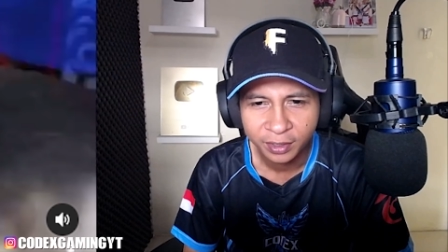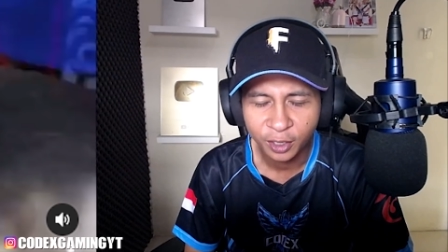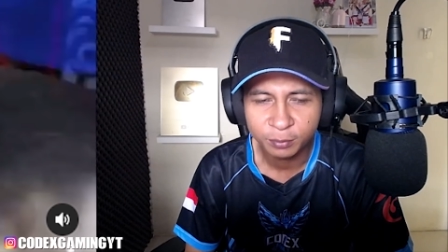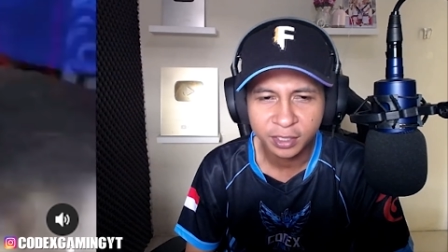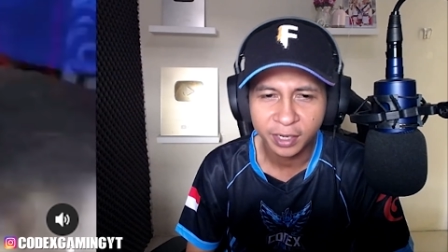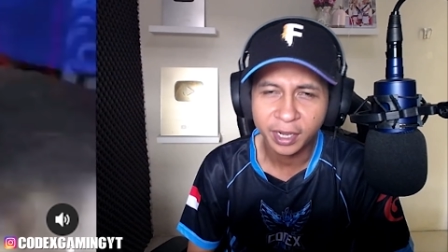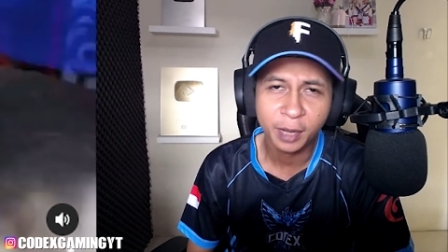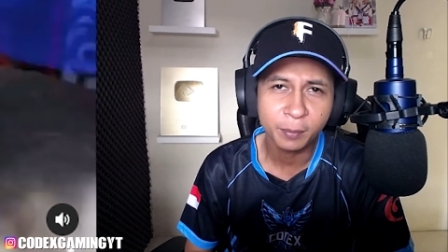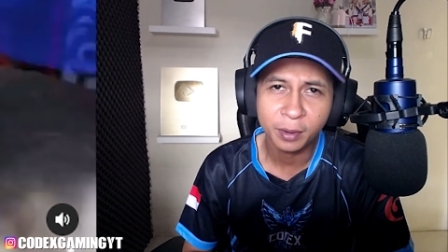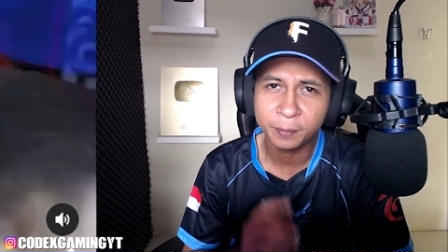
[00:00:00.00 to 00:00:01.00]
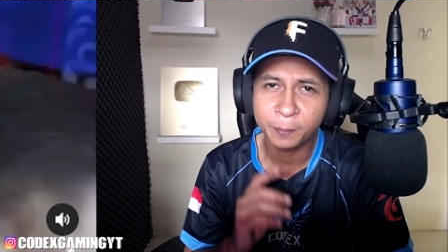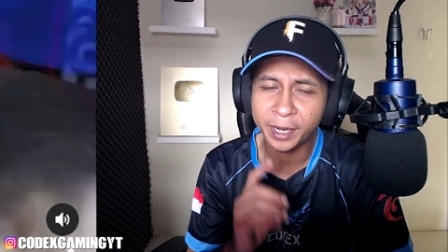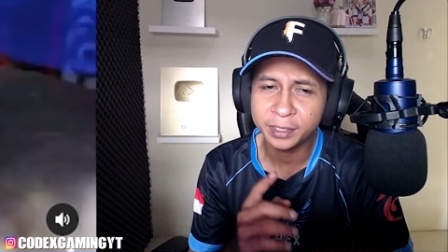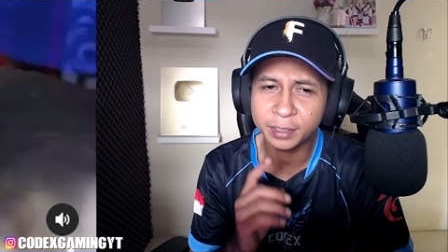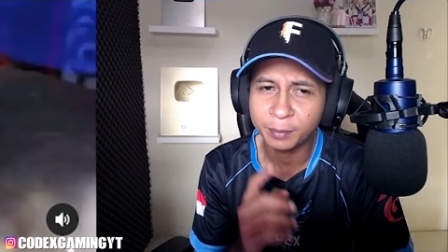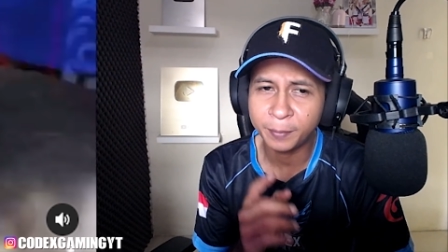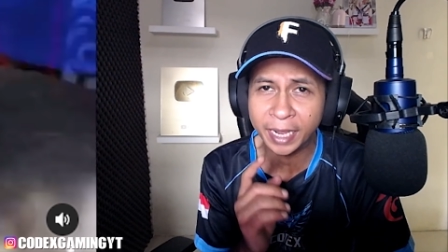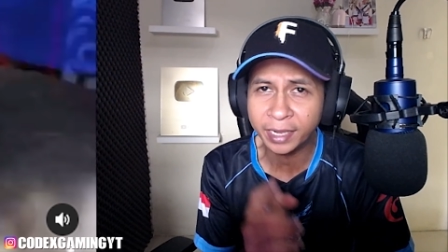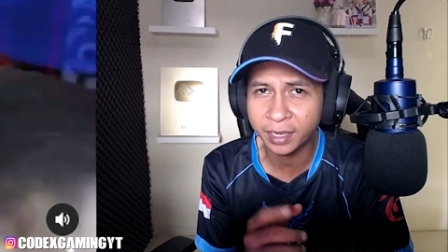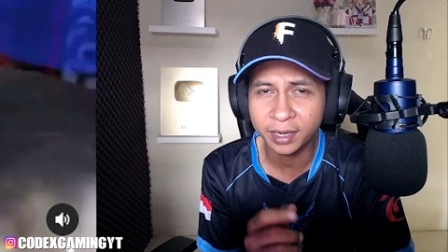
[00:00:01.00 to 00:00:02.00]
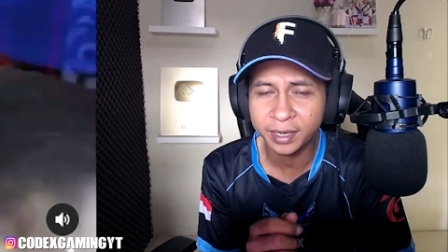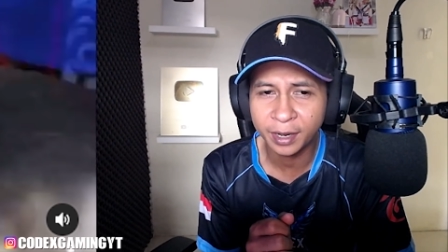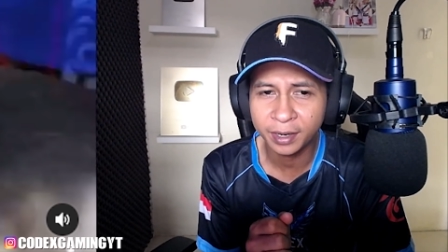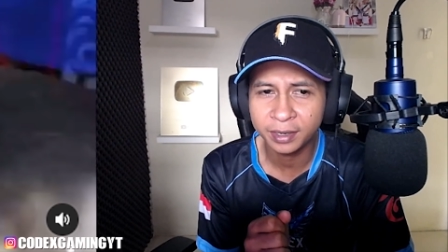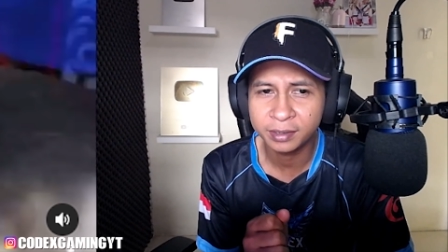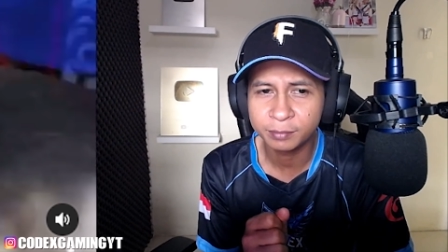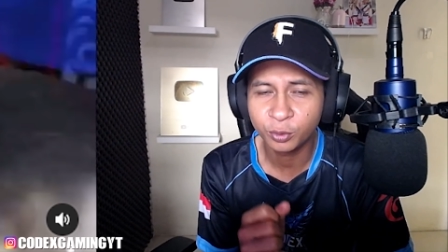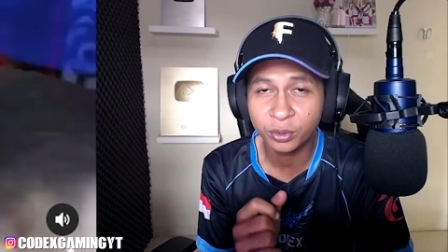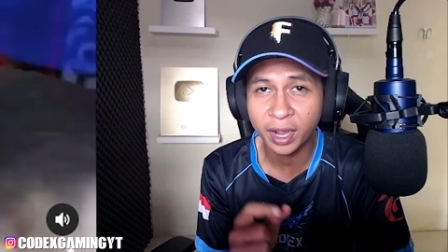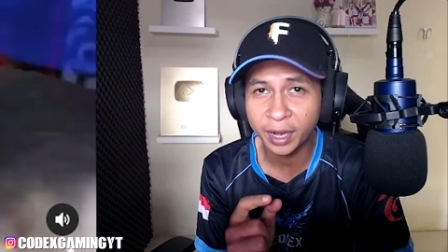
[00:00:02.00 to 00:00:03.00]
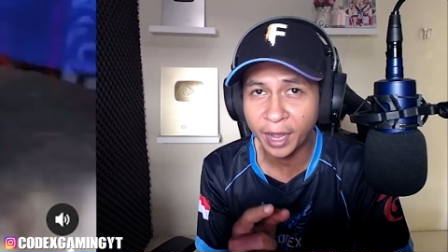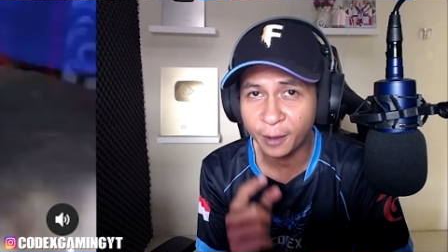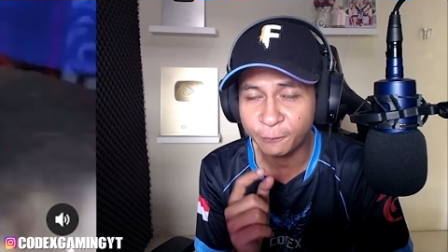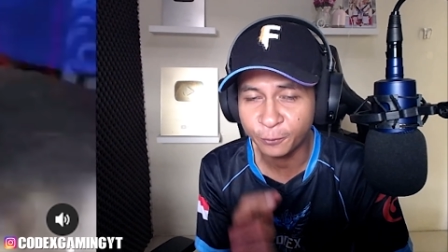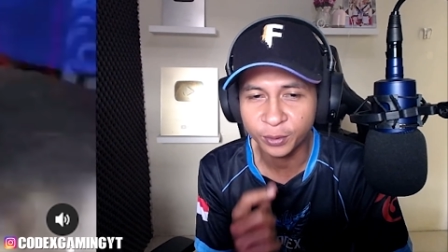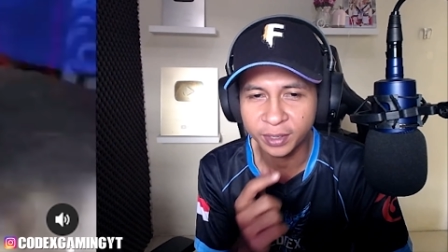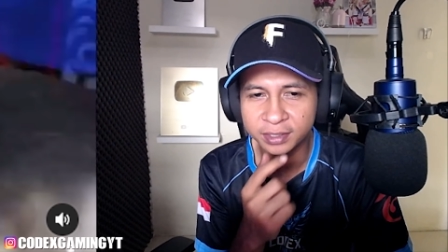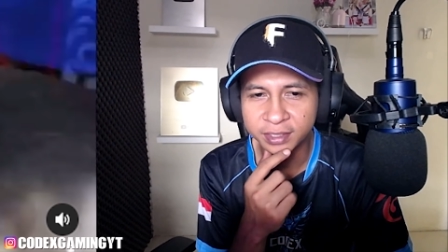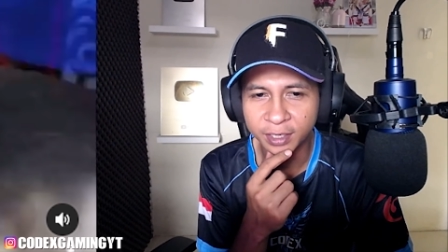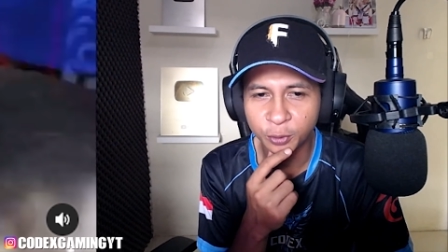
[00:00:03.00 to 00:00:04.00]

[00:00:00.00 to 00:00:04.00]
Kalau misalnya kalian main sama player yang menggunakan iPhone guys ya,